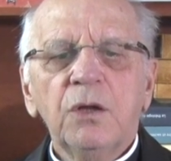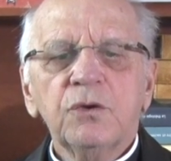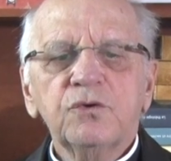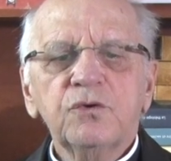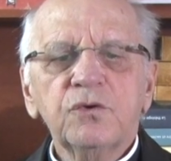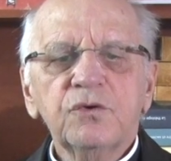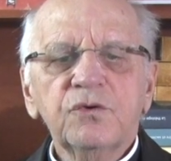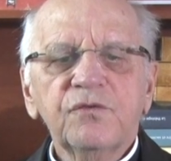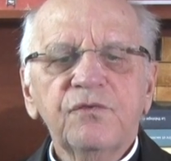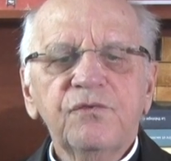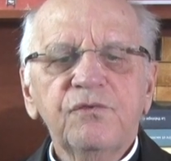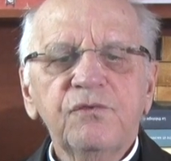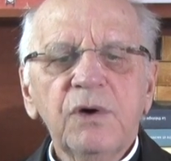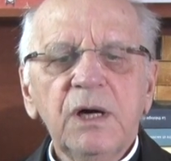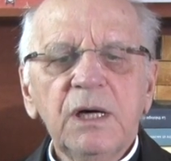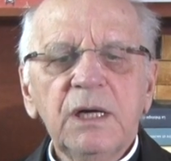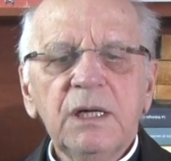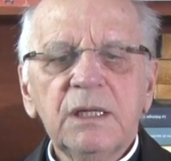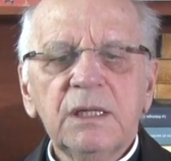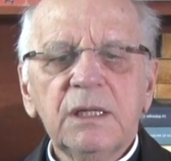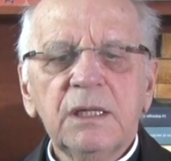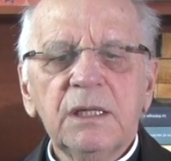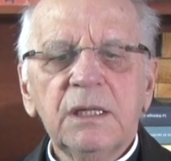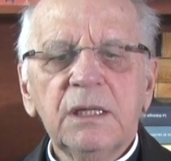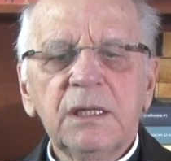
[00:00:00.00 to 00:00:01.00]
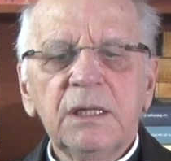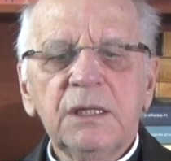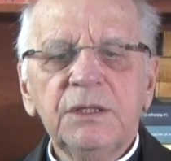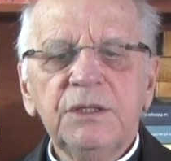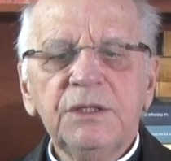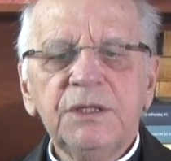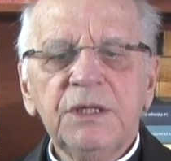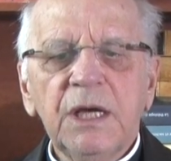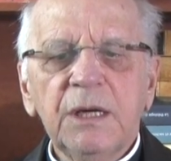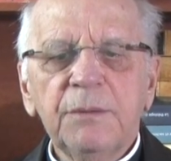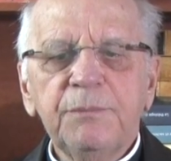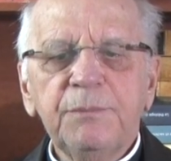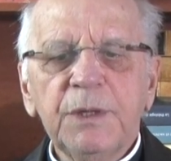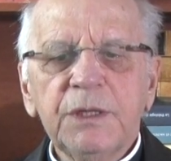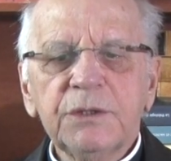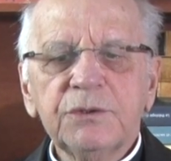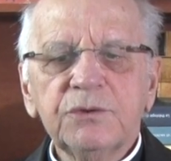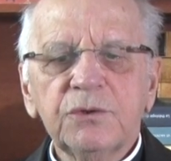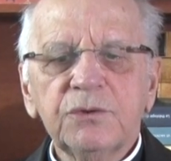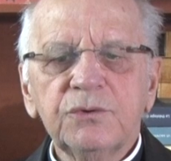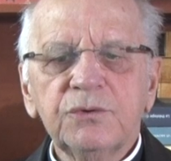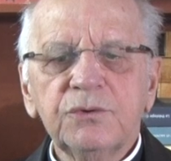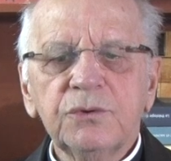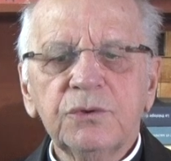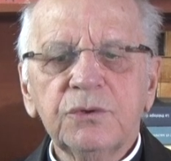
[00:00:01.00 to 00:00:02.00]
Toutefois, il n'y a pas
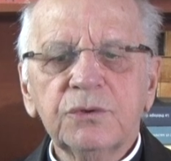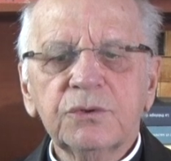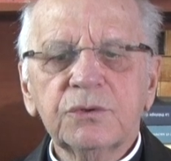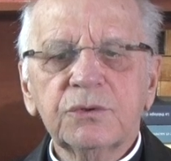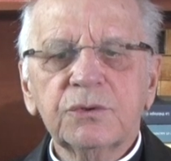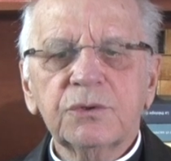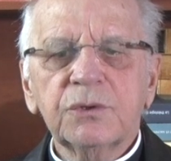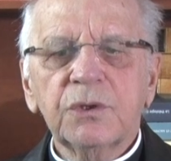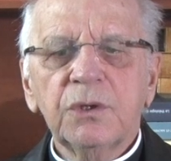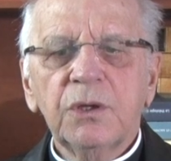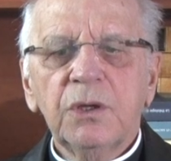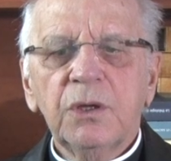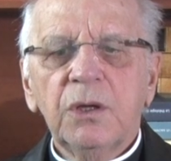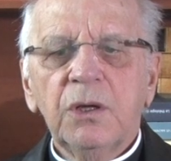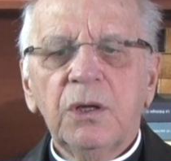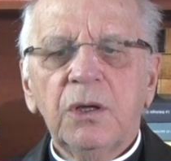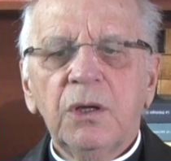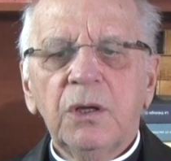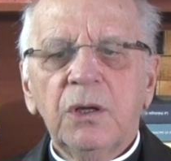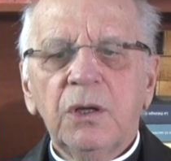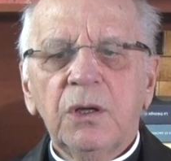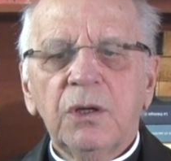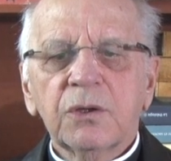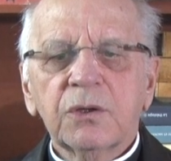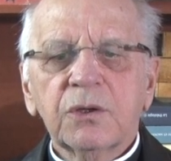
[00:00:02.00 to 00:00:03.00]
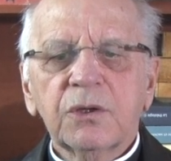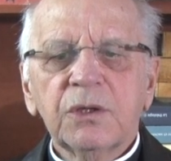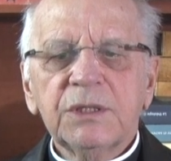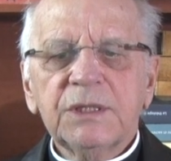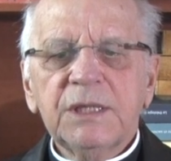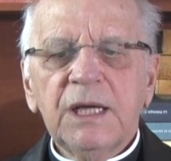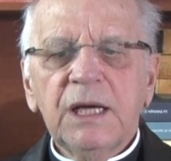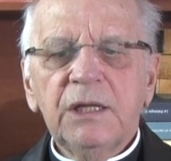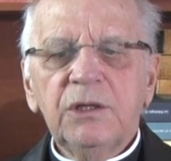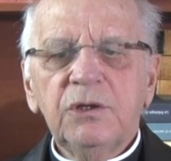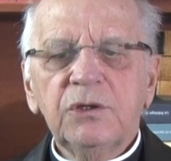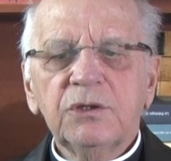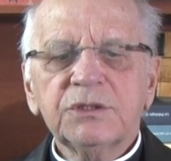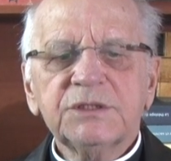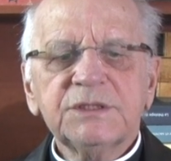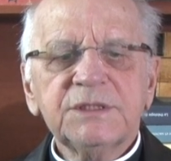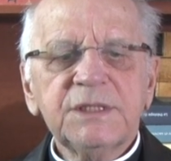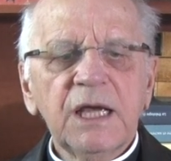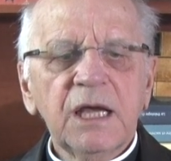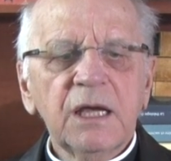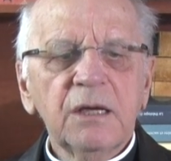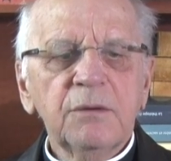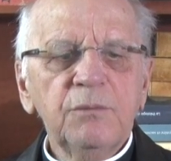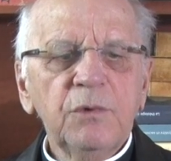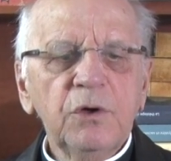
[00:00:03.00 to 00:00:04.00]
de doute que dans le
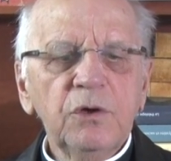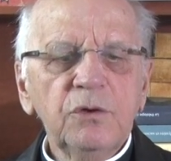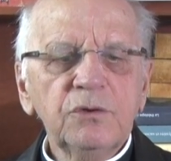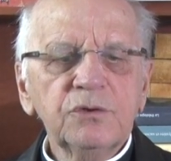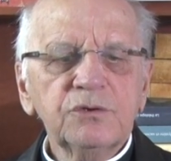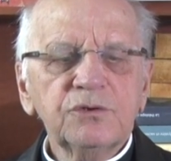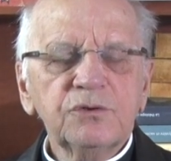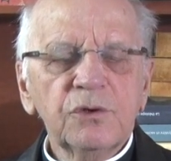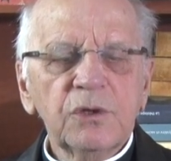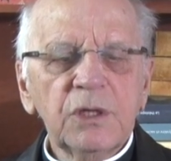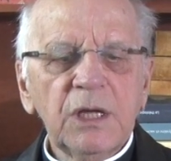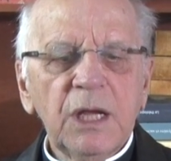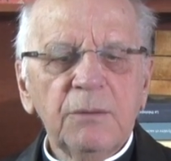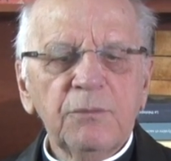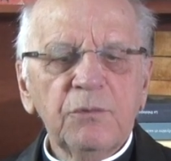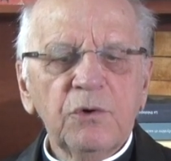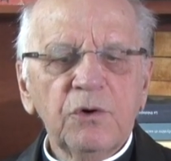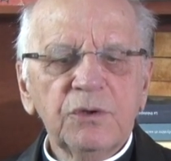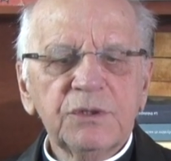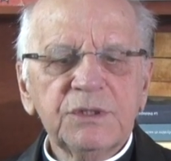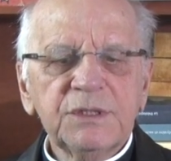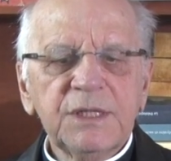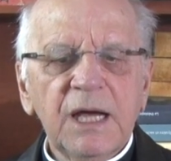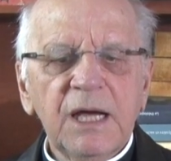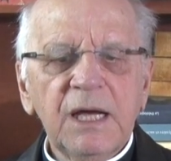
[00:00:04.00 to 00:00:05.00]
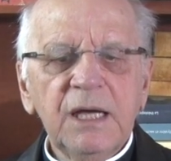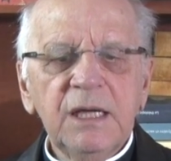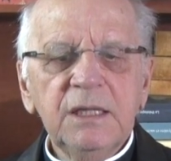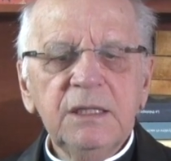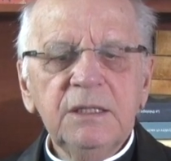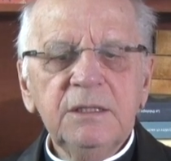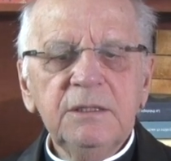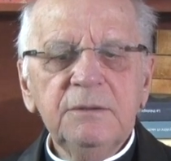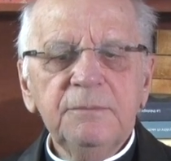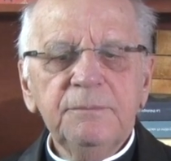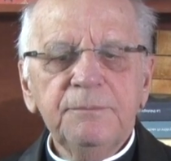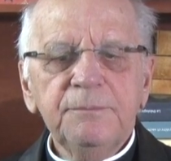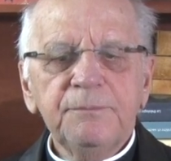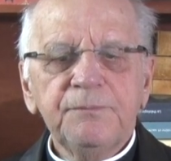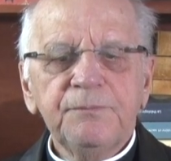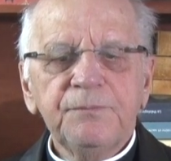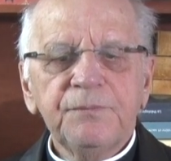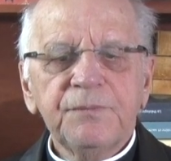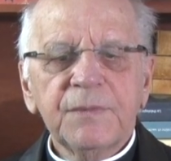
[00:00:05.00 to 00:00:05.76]
sermon sur la montagne,